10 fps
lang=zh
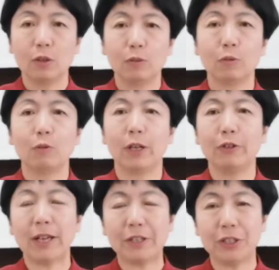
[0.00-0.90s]
如果
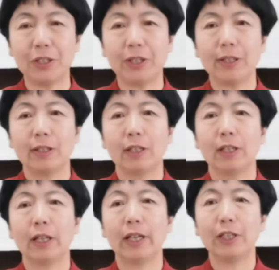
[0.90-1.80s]
元气
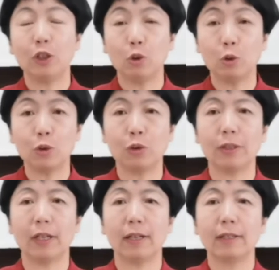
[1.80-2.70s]
哎有损
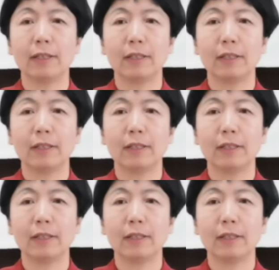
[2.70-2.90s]
的，